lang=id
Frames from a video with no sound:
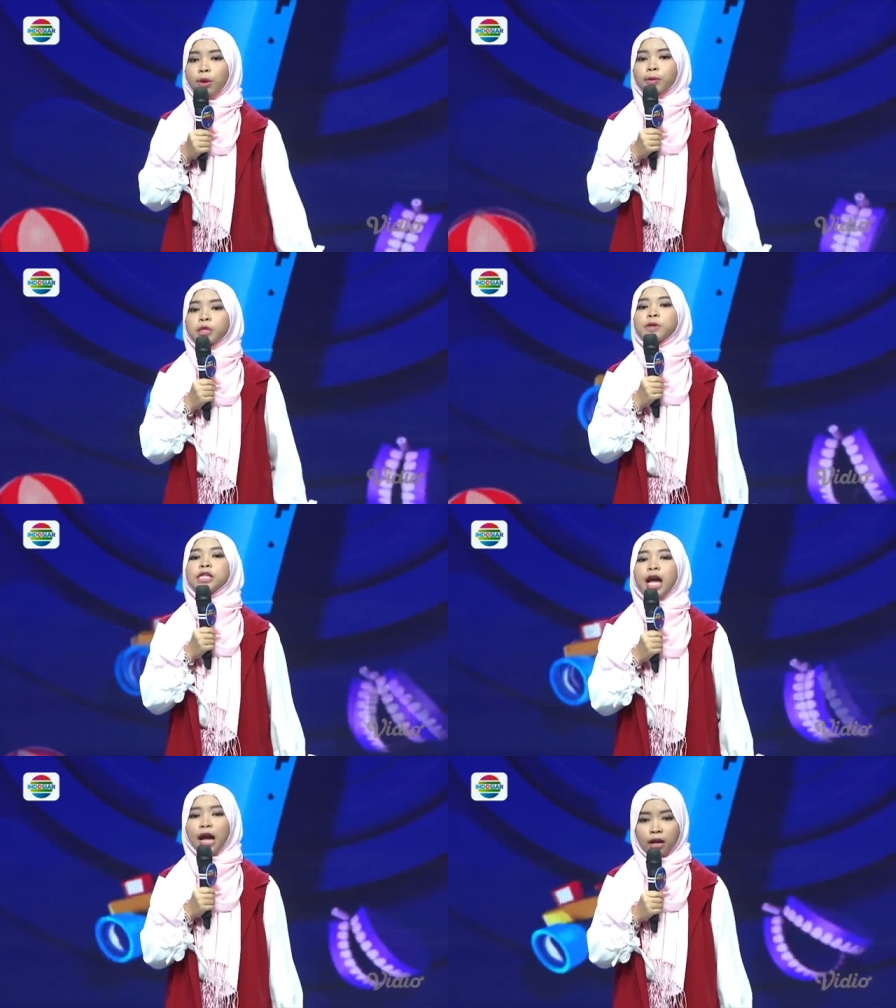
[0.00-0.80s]
ampas
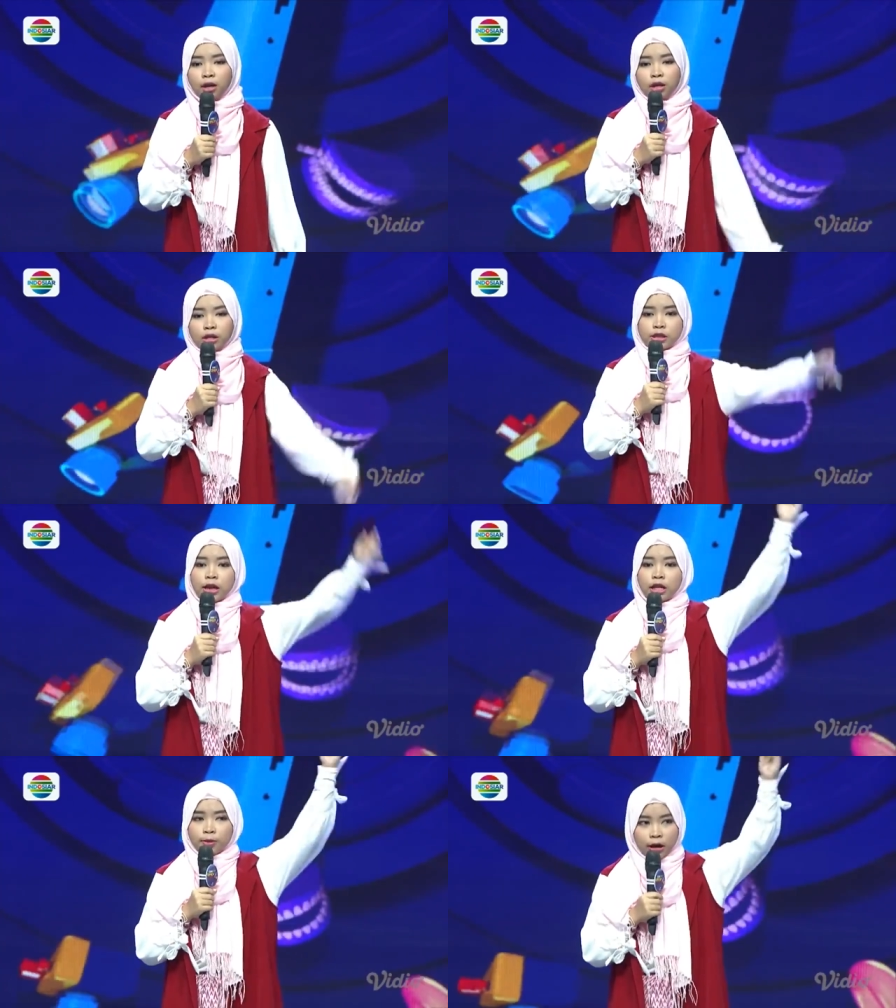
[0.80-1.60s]
bisa. Sekian
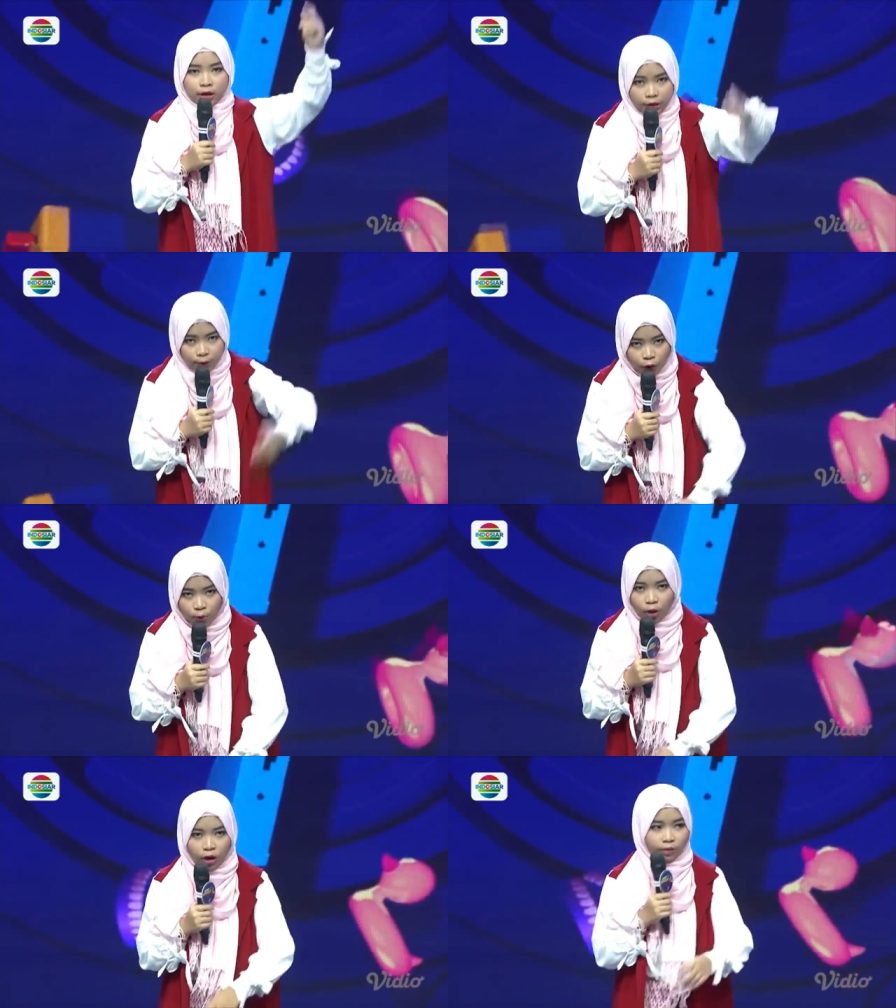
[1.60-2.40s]
terima kasih nama gue Buah.